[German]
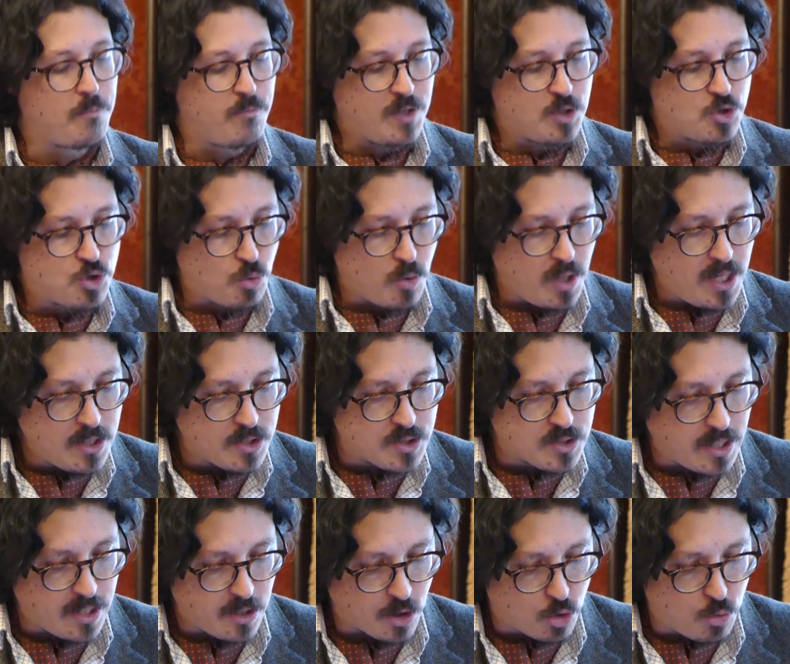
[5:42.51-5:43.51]
wenn
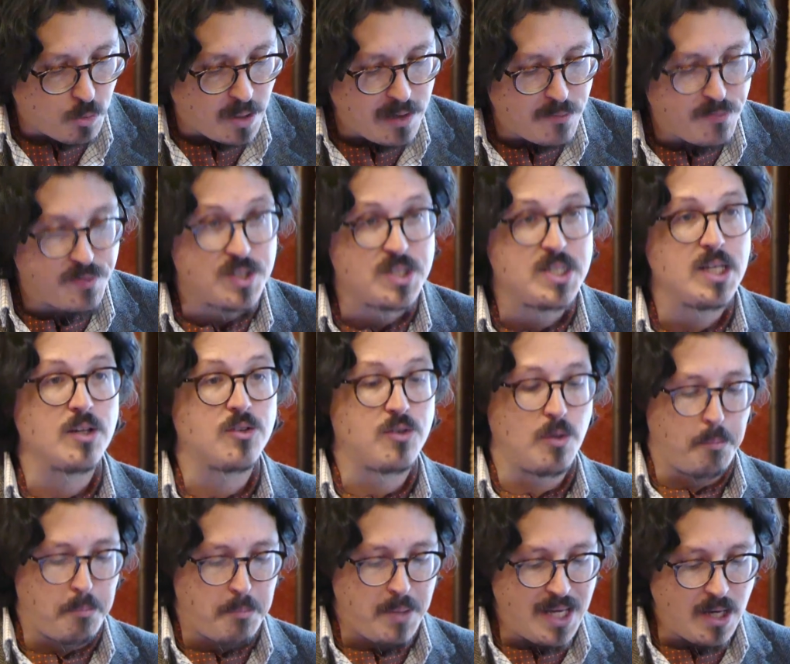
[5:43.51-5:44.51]
zuerst eine
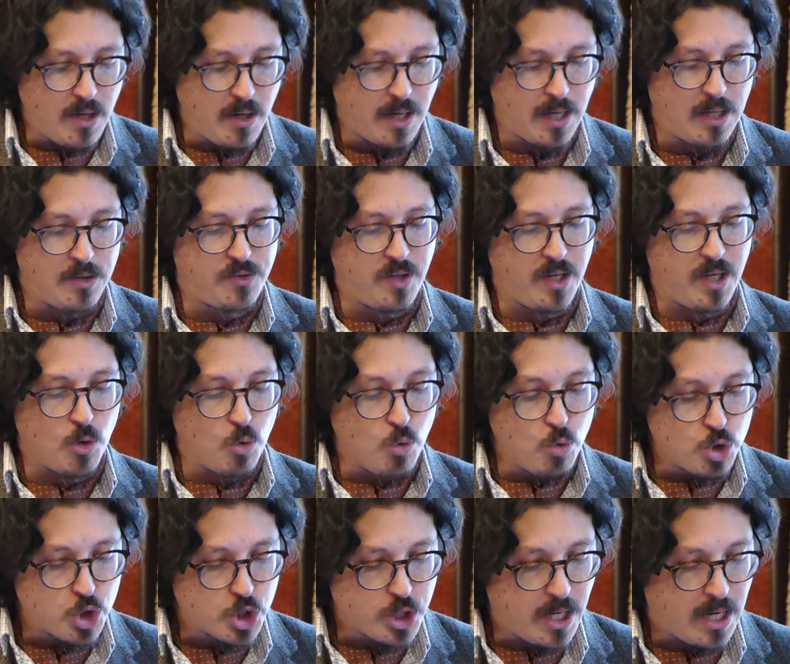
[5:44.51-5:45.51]
qualifizierte Mehrheit der
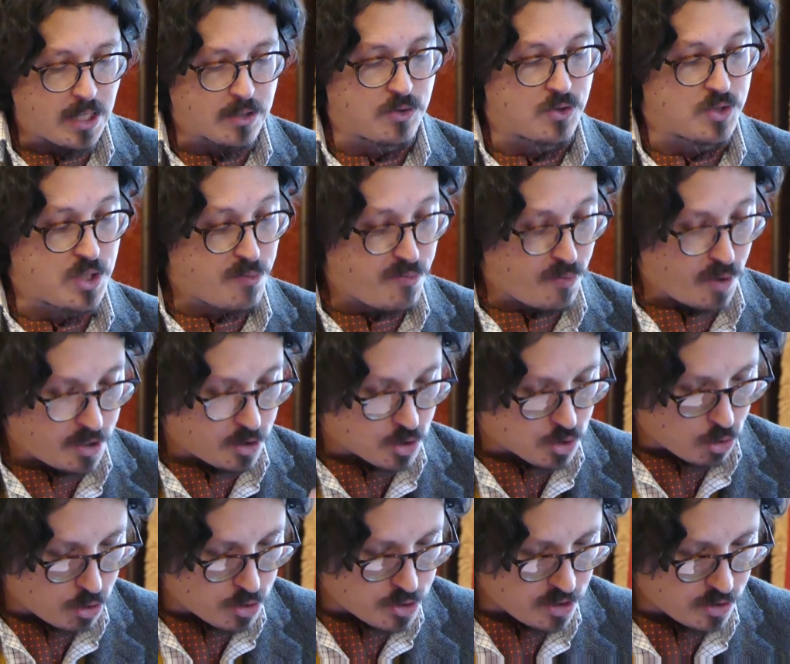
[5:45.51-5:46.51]
EU-Staaten sich für eine
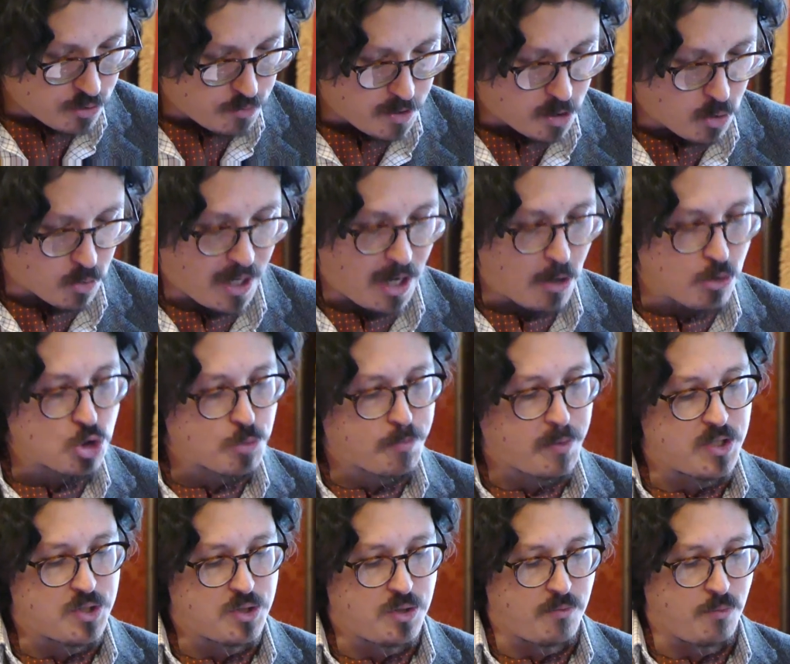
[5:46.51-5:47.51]
solche Entwicklung
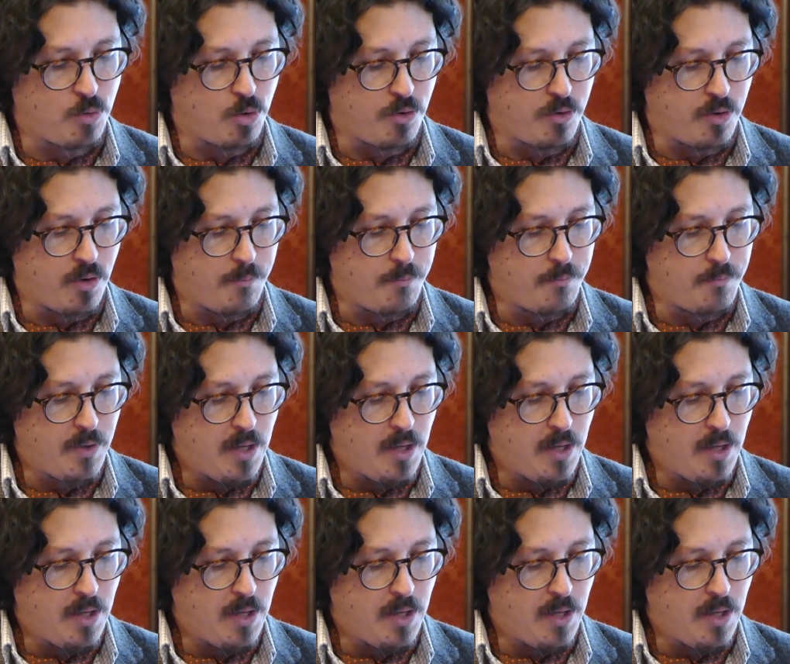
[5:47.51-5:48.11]
aussprechen würde,